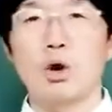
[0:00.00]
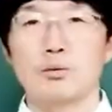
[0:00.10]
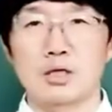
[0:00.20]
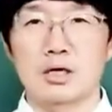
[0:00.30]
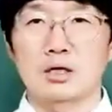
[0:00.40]

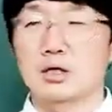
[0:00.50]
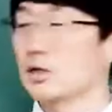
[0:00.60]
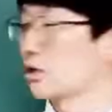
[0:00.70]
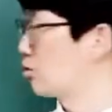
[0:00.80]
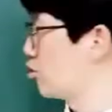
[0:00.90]
없잖아.
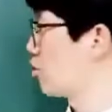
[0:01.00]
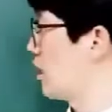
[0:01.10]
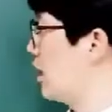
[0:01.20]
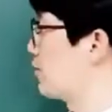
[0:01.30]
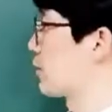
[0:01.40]
그래서 그
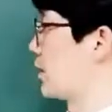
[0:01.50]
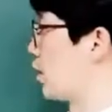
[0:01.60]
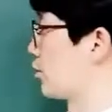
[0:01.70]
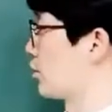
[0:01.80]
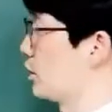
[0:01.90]
술과
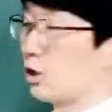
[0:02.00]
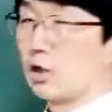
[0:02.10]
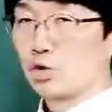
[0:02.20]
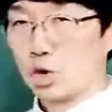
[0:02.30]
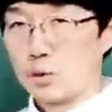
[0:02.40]
이런
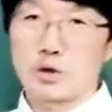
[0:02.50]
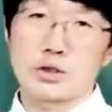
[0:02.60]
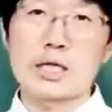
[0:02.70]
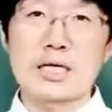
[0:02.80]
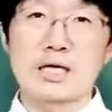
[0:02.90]
것들을 줘버려,
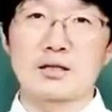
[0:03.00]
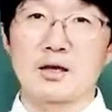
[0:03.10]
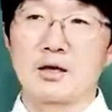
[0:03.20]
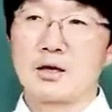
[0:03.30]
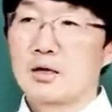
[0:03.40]

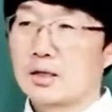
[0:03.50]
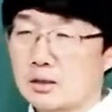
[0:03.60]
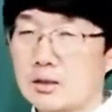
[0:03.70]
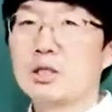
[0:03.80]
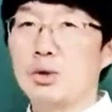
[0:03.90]
사나이한테.
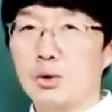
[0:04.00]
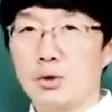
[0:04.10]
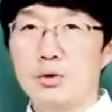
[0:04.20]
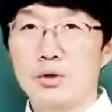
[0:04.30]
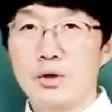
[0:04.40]
그냥 드시오.
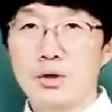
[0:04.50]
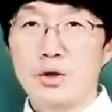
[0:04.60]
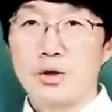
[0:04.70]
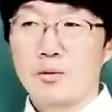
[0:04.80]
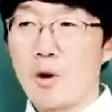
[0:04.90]

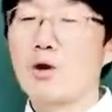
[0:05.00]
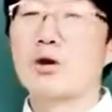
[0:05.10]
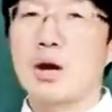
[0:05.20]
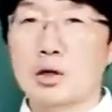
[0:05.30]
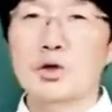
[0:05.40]

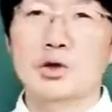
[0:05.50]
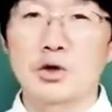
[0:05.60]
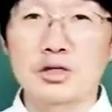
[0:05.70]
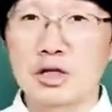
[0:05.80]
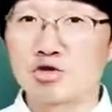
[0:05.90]
먹으려고 아까웠던
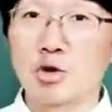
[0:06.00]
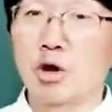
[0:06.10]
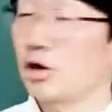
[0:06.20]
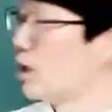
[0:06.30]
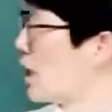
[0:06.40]
거니까
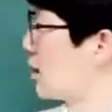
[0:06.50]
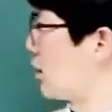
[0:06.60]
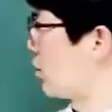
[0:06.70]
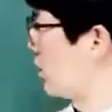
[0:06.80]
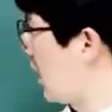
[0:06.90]
주워.
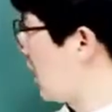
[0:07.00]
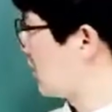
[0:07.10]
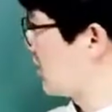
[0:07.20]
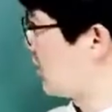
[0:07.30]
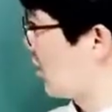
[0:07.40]
그랬더니 아
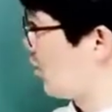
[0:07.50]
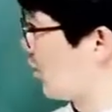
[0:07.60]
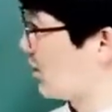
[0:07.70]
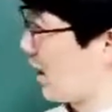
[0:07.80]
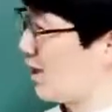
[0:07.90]
이거
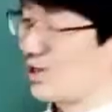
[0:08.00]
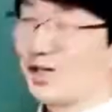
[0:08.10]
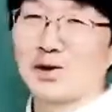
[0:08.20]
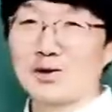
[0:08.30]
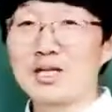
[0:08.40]
원, 아
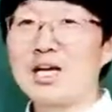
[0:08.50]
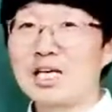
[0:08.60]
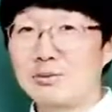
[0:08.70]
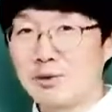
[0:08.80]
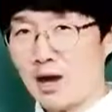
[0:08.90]
이거
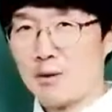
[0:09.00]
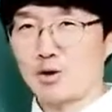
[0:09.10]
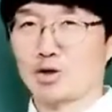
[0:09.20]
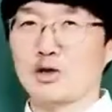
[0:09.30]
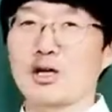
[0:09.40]
입이
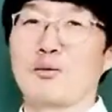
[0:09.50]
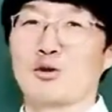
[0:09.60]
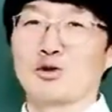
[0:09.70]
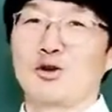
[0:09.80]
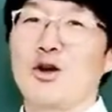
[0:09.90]
해발쬐하게
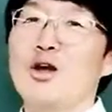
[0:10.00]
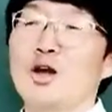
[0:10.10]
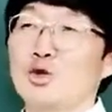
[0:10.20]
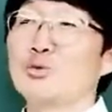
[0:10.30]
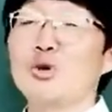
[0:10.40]
보여서.
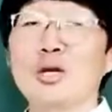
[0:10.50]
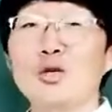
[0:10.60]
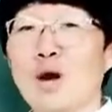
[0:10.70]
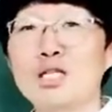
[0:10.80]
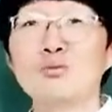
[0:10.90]
그러니까 좀
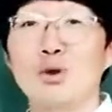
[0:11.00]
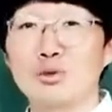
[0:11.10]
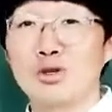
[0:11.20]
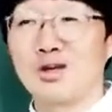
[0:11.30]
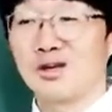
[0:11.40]
전까지 관심도
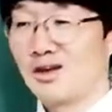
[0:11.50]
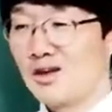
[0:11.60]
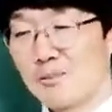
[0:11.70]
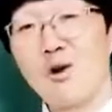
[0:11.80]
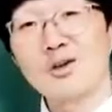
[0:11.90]

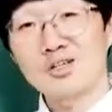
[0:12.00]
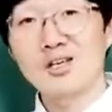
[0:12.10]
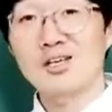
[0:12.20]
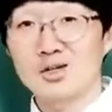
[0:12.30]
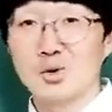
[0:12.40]
없더니 먹을 뭐
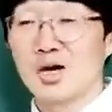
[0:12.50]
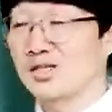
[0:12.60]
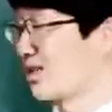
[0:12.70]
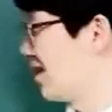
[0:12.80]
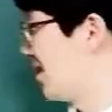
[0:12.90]
게생긴게
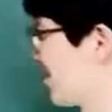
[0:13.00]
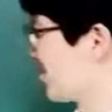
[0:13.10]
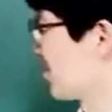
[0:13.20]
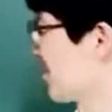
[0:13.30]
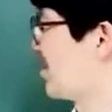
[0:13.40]
좋아하잖아.
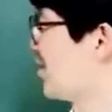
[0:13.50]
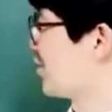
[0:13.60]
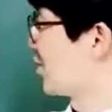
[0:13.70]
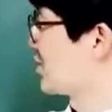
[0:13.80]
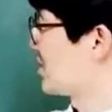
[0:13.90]
이걸
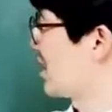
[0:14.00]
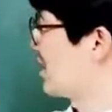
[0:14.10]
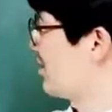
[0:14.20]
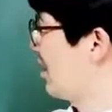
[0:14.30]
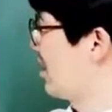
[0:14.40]
통해서 이
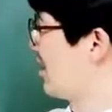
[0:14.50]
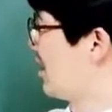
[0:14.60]
사람의